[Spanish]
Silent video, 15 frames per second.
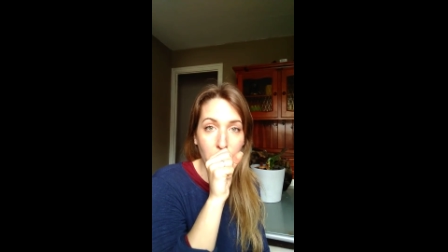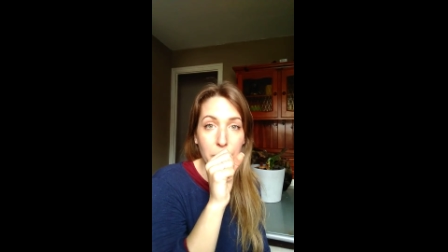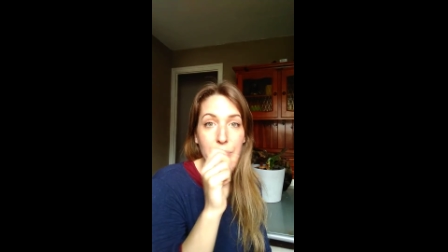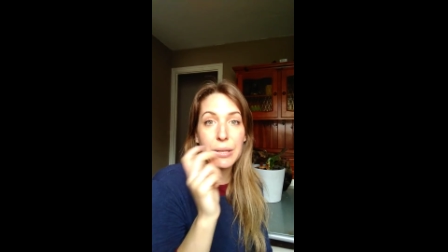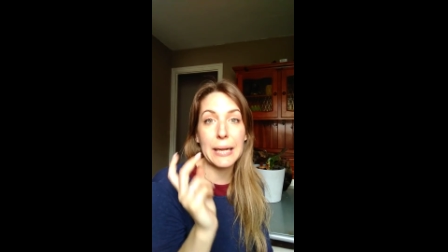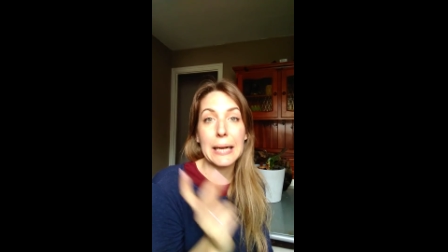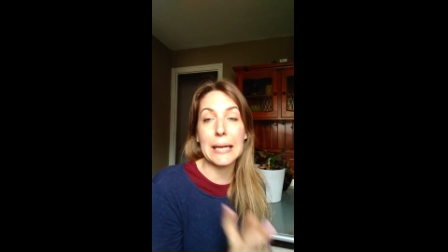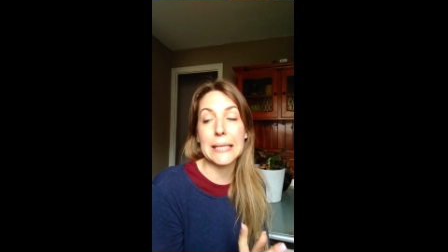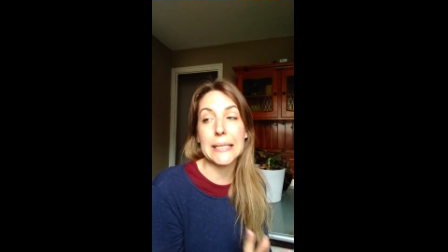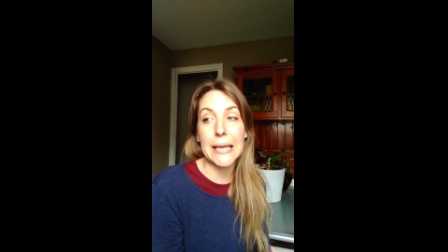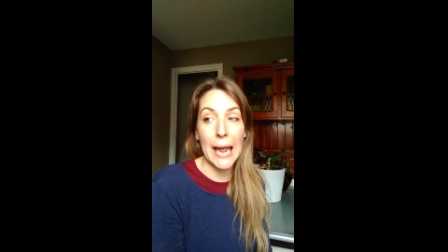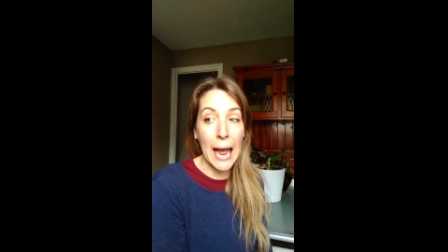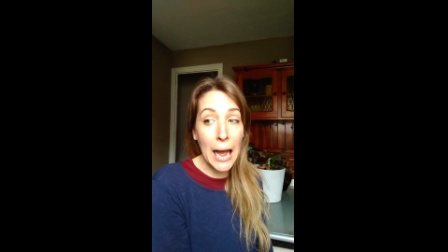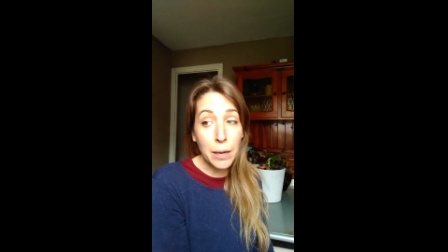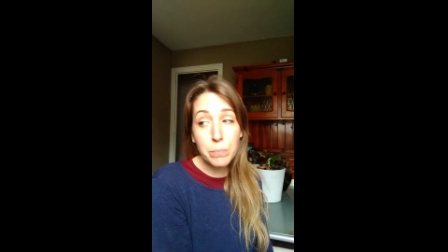de
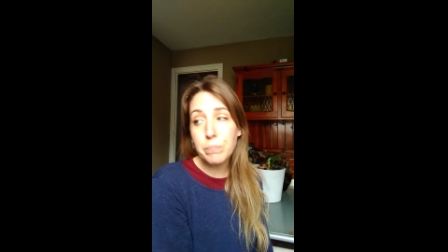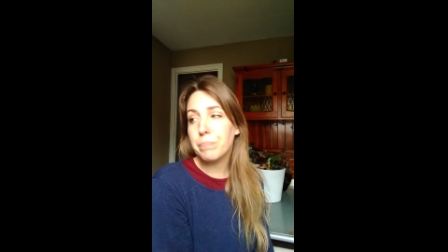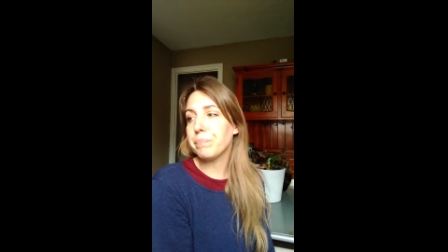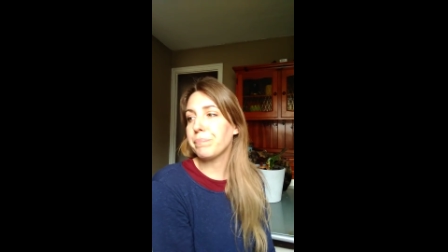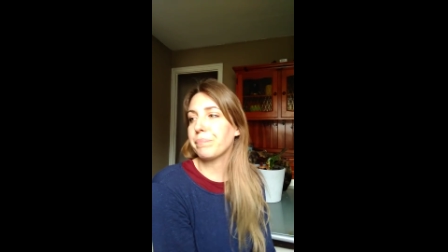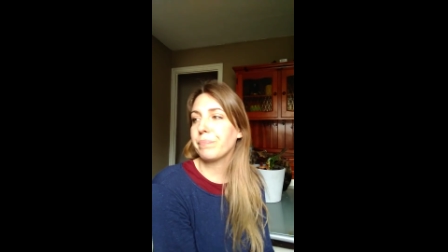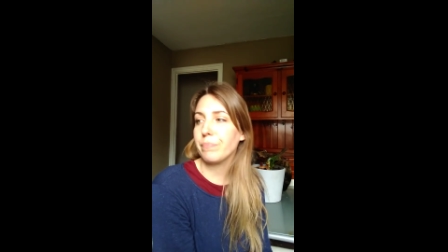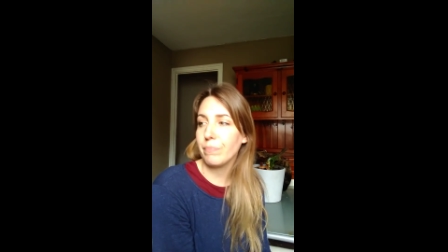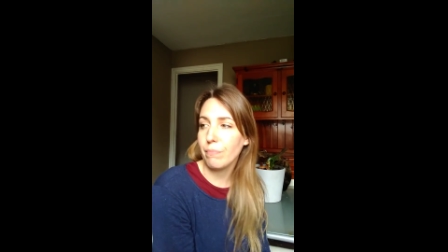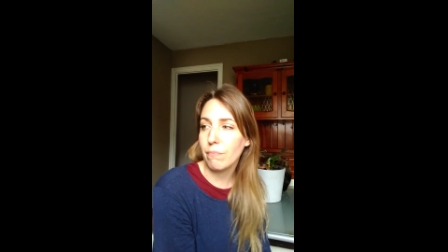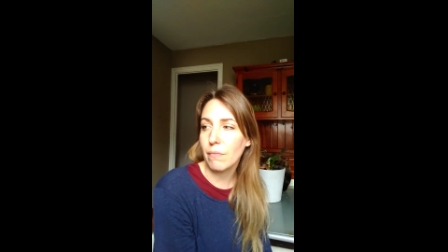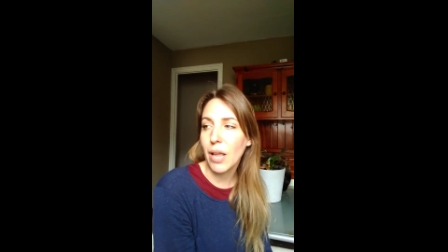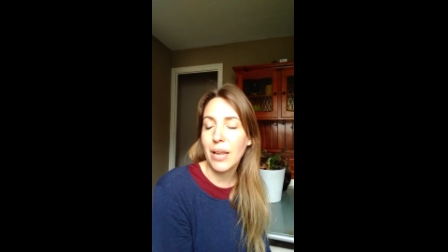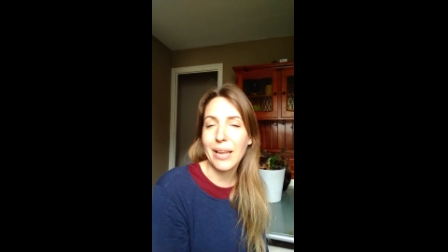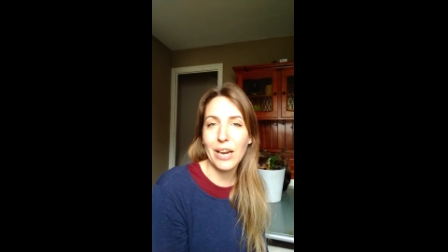clase A
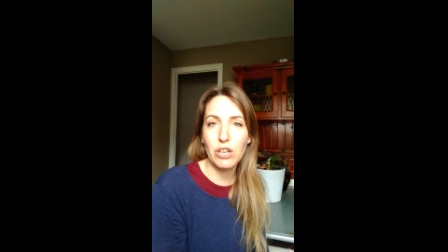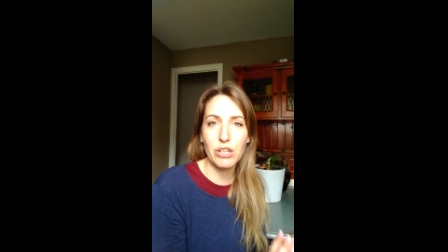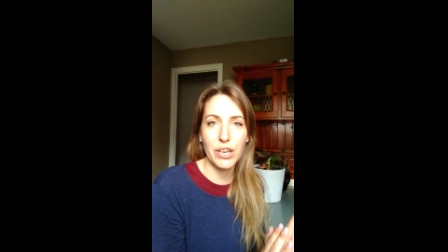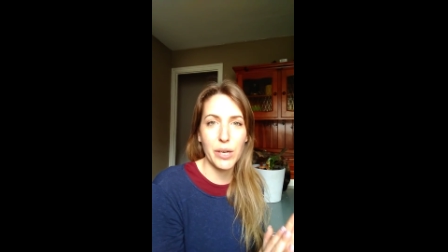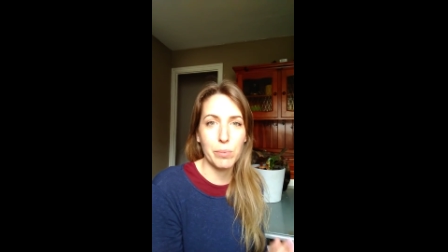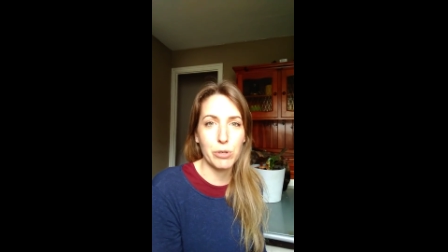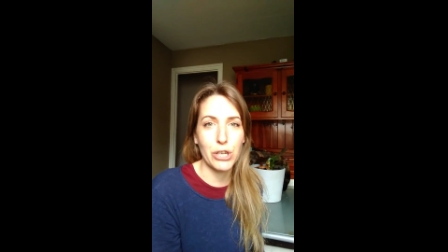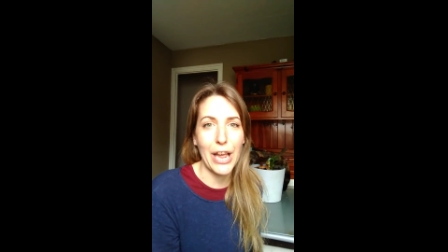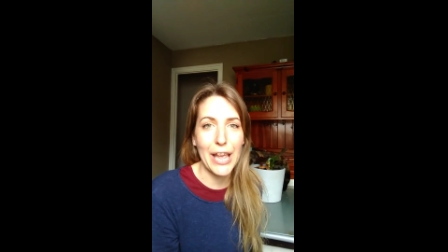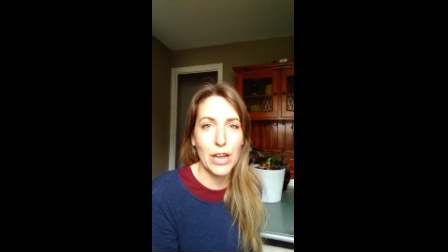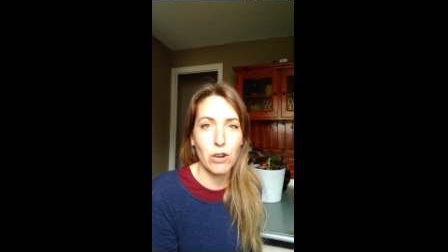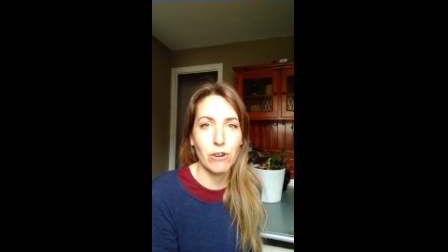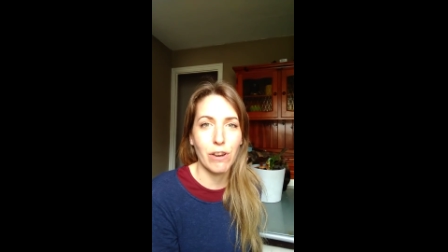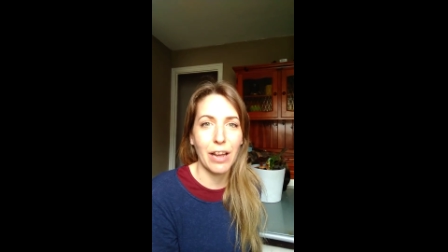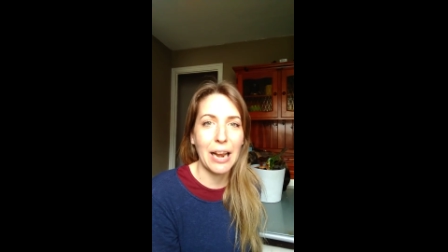que lo tenemos ahí
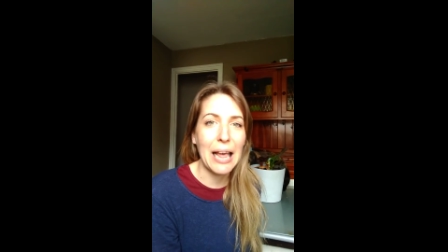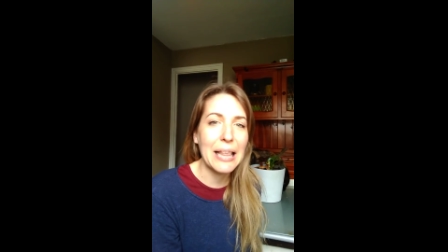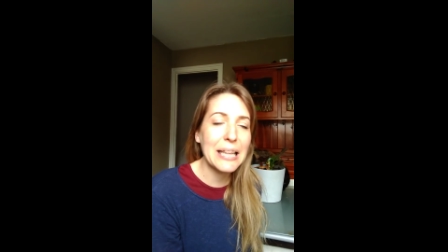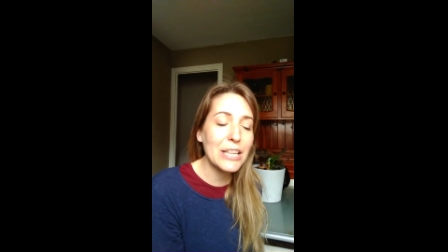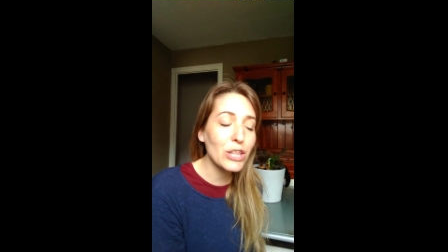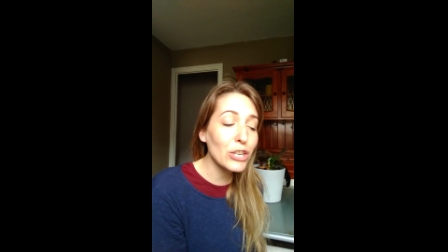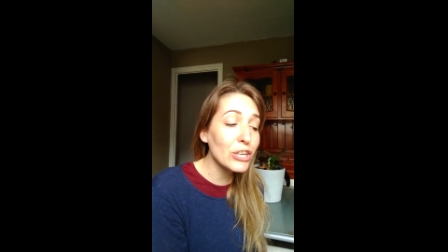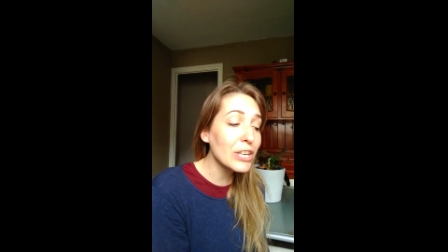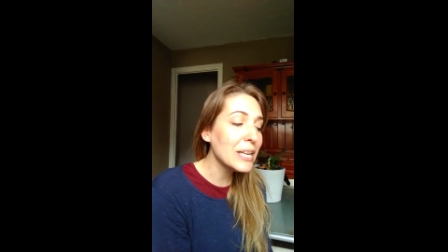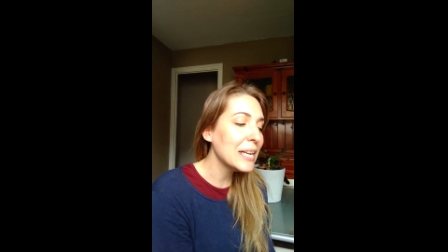congeladito.